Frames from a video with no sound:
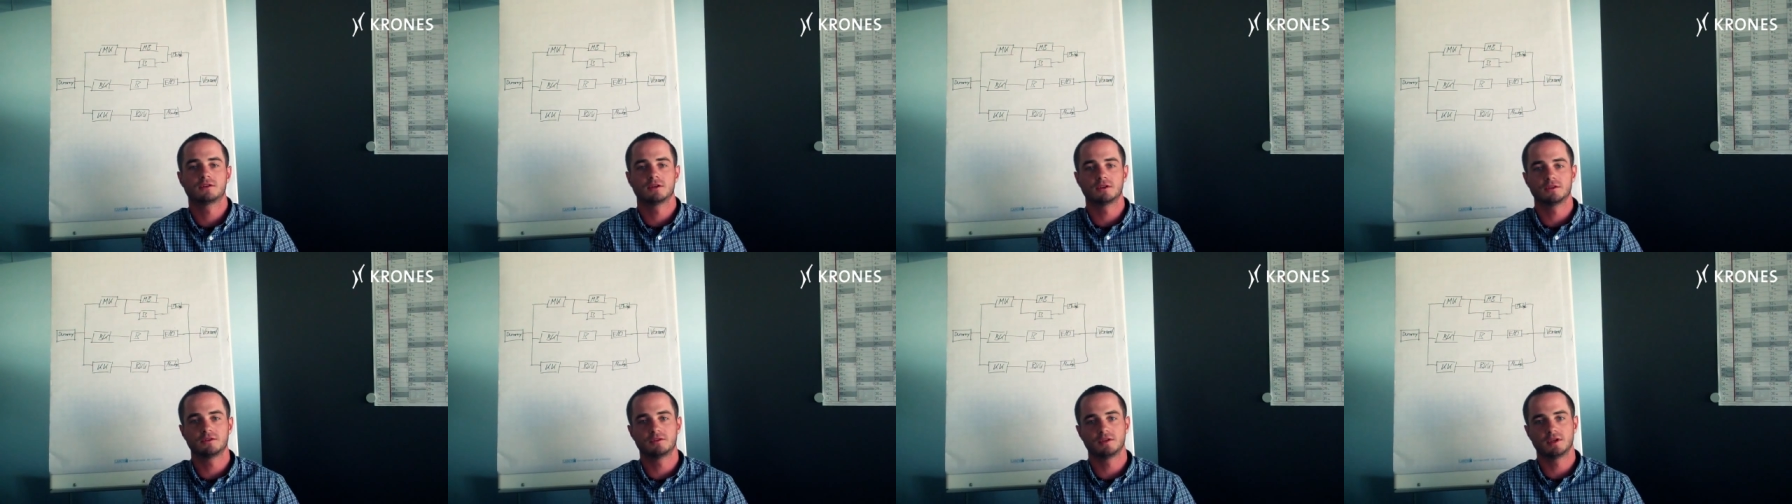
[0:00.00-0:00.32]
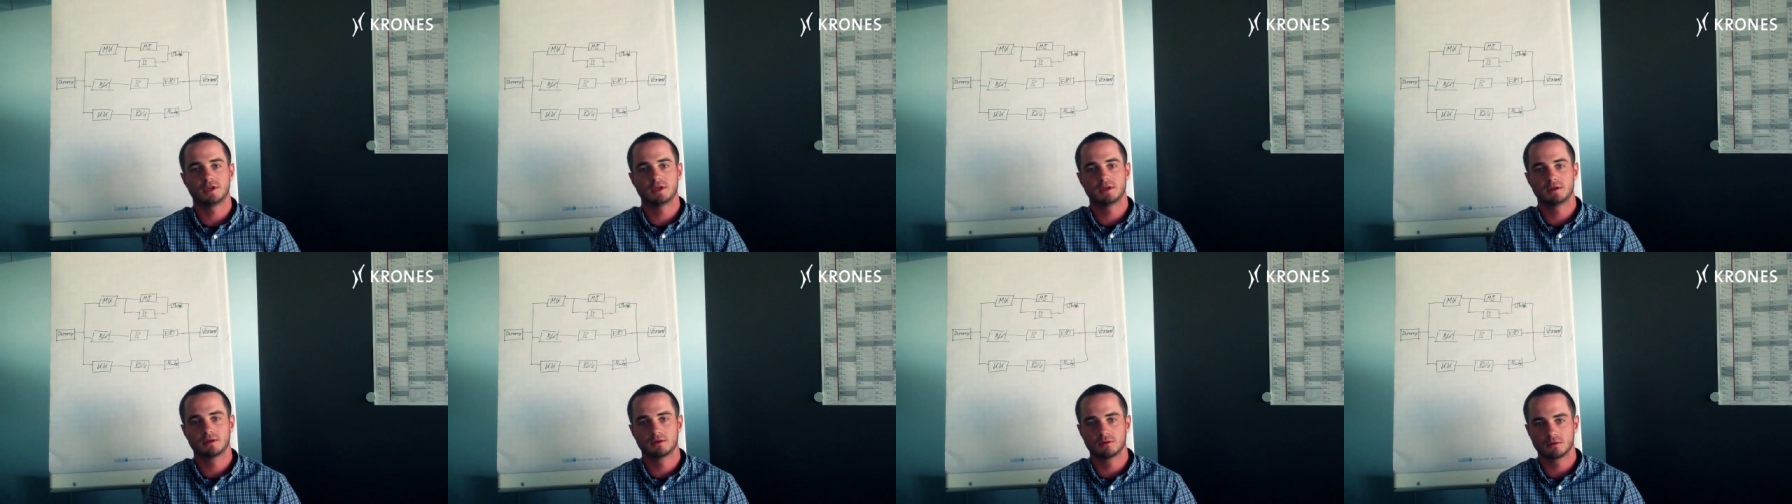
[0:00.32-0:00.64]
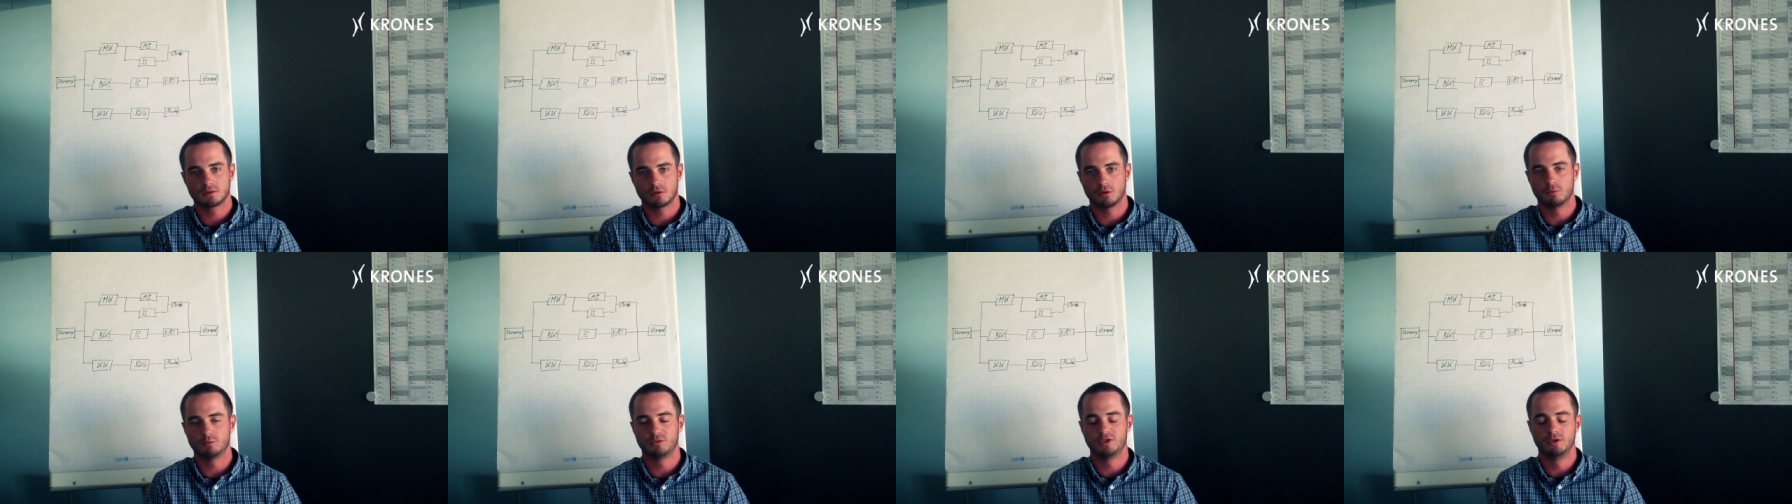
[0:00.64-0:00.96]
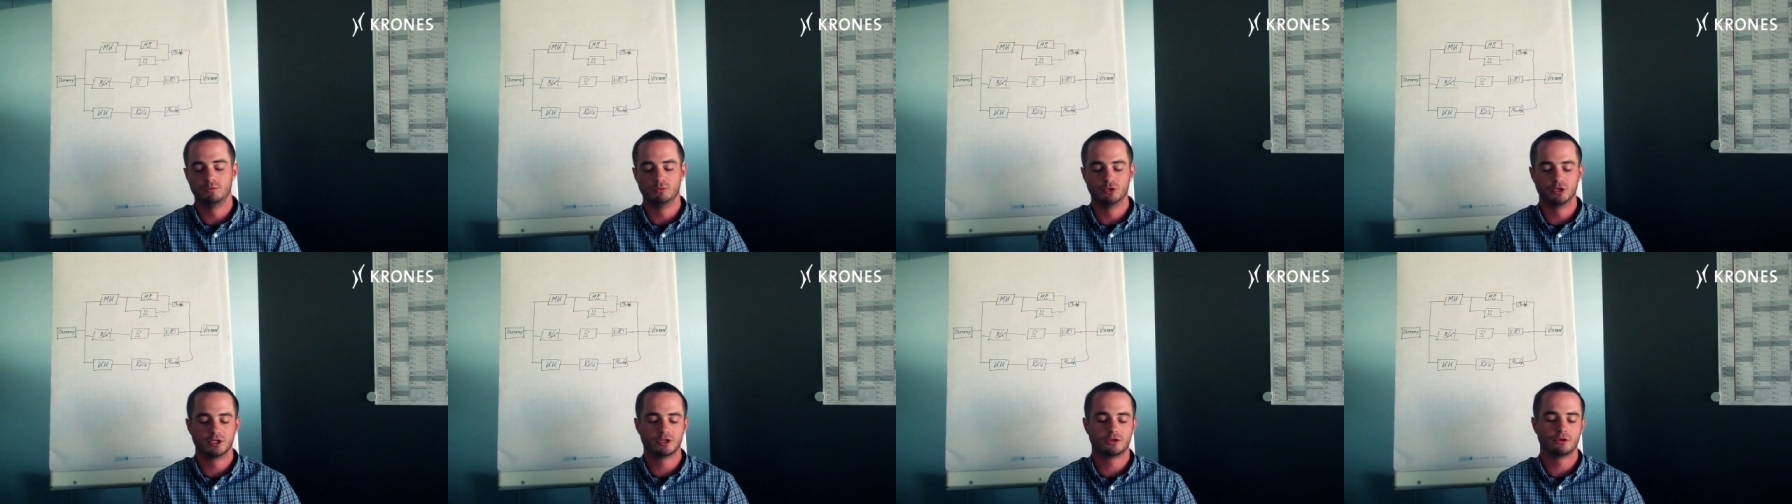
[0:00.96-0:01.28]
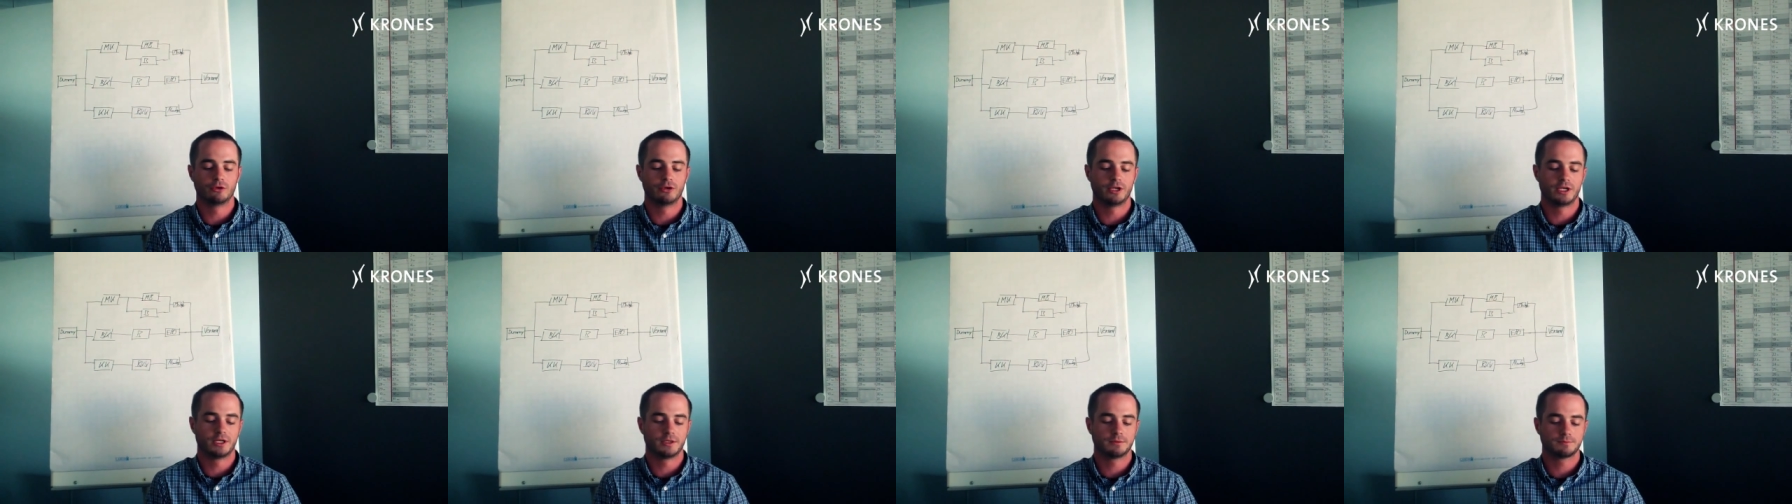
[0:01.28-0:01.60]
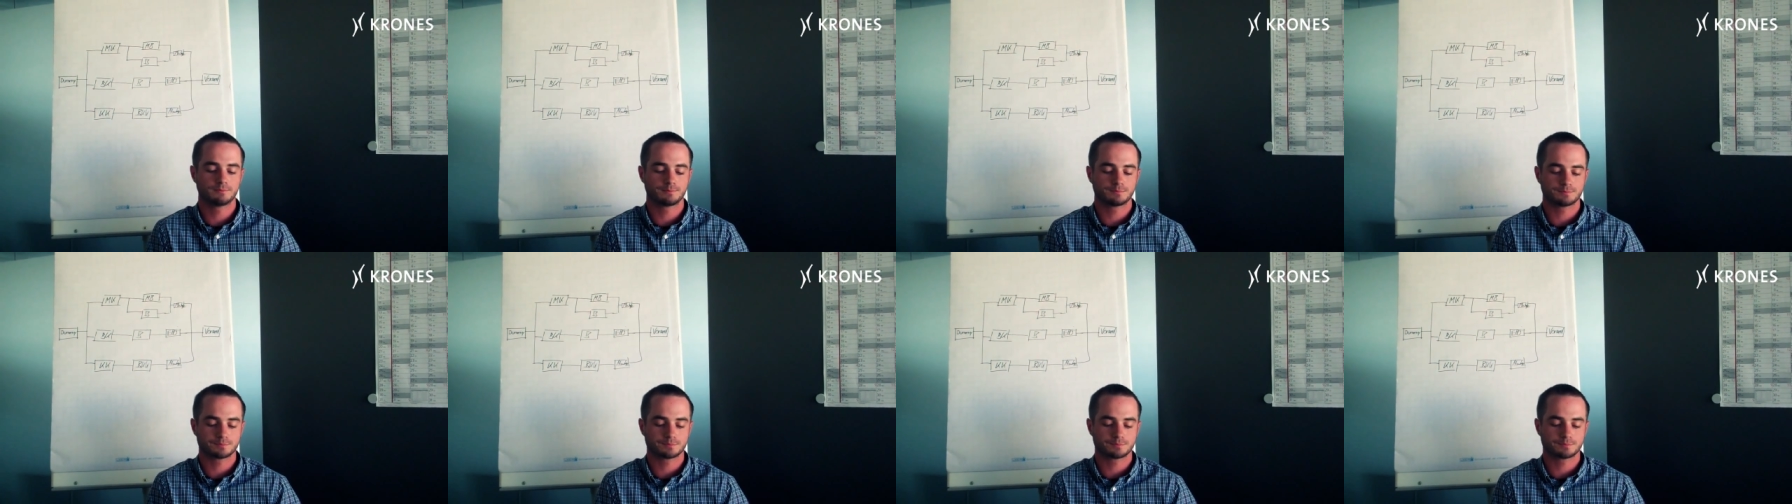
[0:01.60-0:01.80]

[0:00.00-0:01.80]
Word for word: Ganze optimieren können.